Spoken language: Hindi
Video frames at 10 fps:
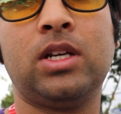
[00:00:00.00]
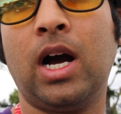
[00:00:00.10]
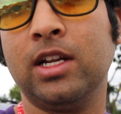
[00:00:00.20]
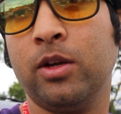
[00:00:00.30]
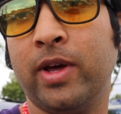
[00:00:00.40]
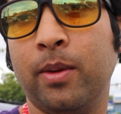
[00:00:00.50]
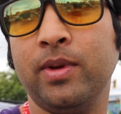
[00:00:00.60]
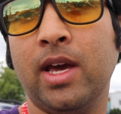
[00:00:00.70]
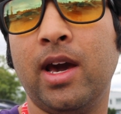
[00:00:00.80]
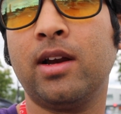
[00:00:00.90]
जहाँ से मैंने
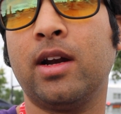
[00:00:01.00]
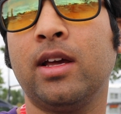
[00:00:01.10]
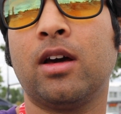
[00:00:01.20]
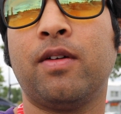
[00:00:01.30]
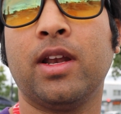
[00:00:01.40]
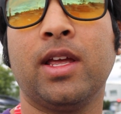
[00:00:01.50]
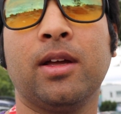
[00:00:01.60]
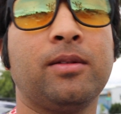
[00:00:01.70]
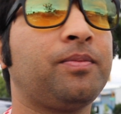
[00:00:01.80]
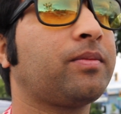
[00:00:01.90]
अपनी हेयर कटिंग करवानी
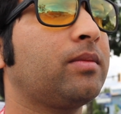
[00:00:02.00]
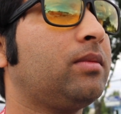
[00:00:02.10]
है